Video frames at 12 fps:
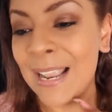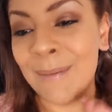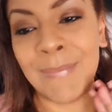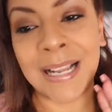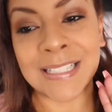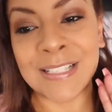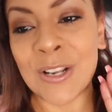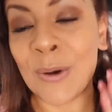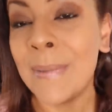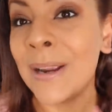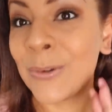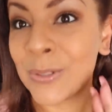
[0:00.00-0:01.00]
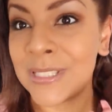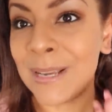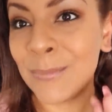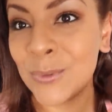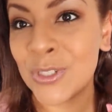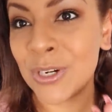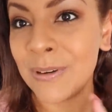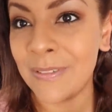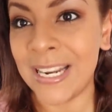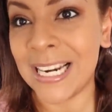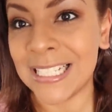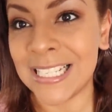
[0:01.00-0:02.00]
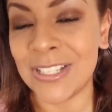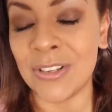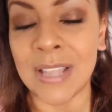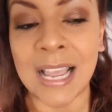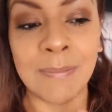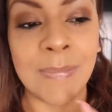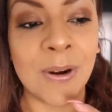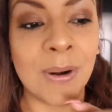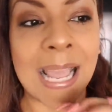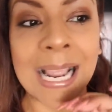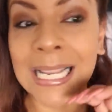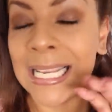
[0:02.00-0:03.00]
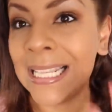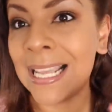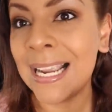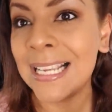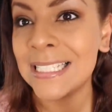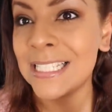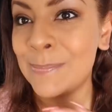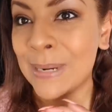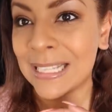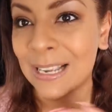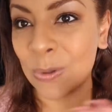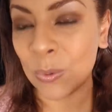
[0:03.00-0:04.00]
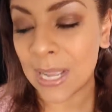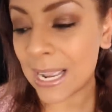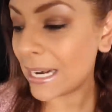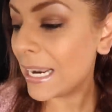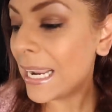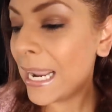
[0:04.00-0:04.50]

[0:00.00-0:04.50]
más no me gusta mucho vivir en esa ciudad, pero la ida es espectacular.